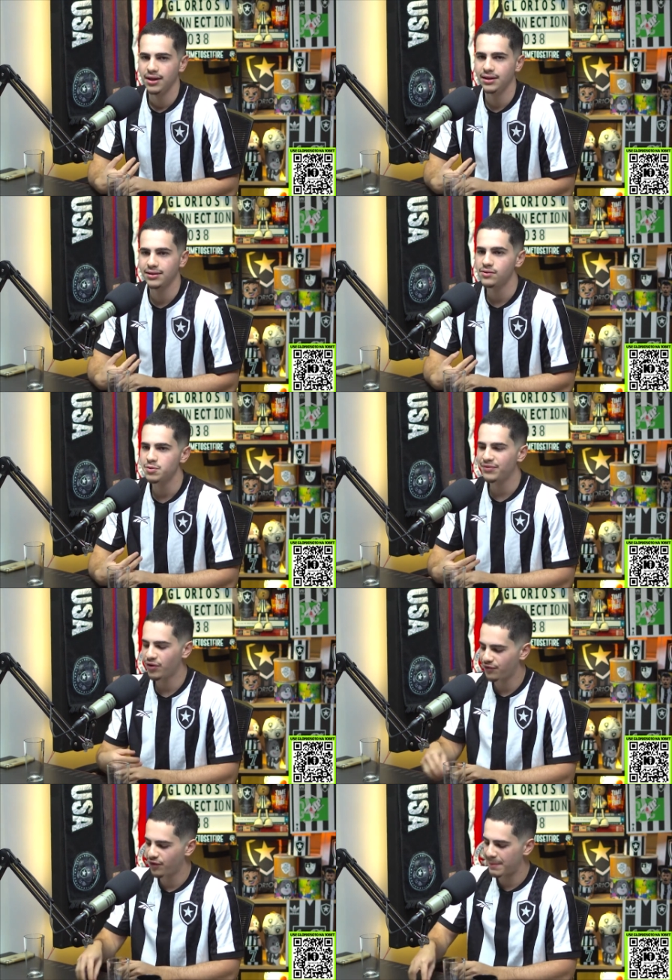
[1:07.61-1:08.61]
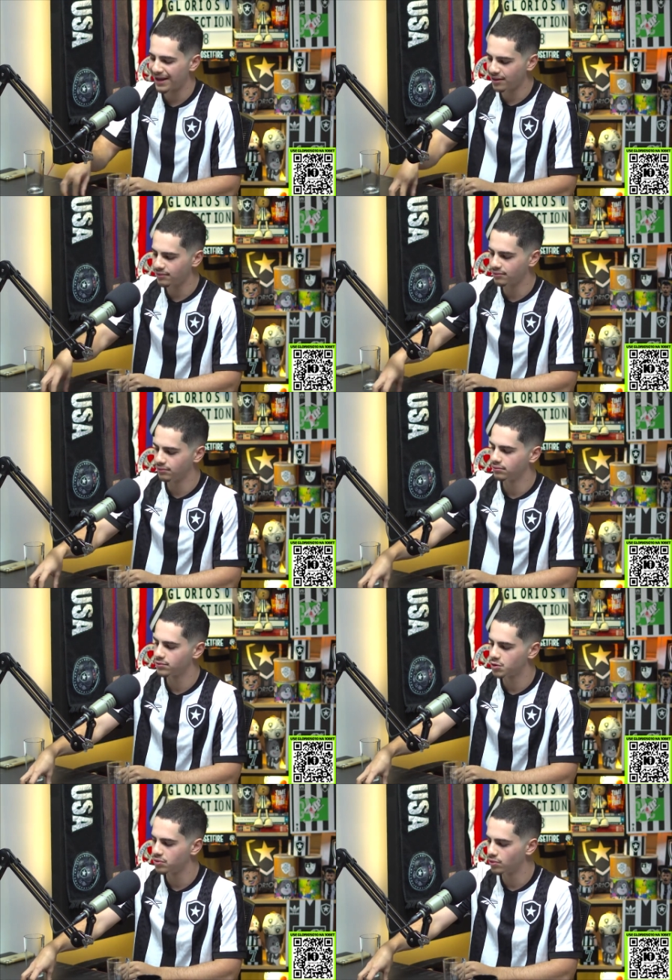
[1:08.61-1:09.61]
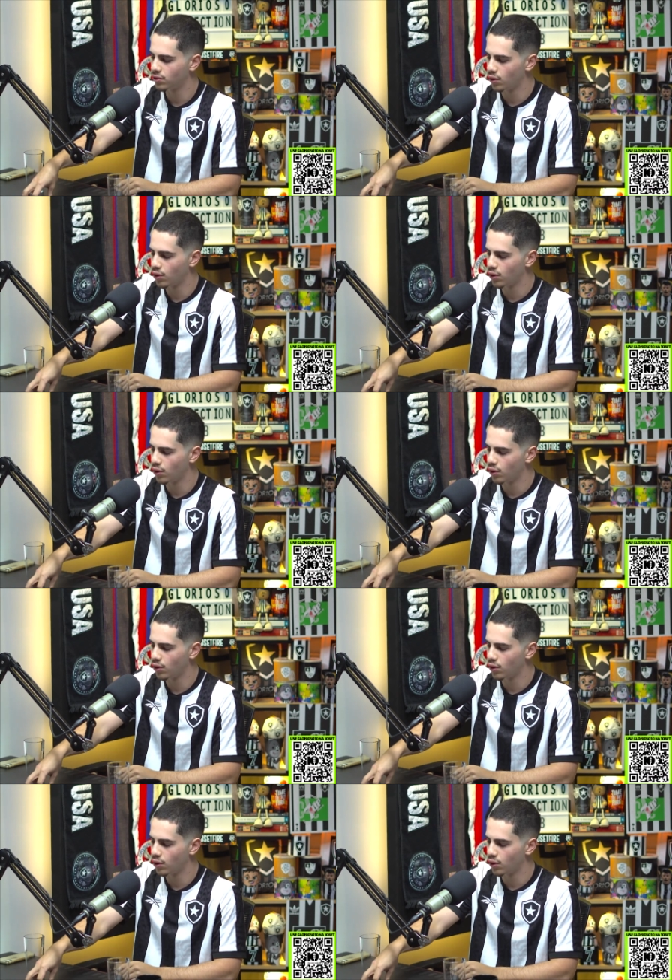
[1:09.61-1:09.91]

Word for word: Então, tipo, foi, foi bem, tipo,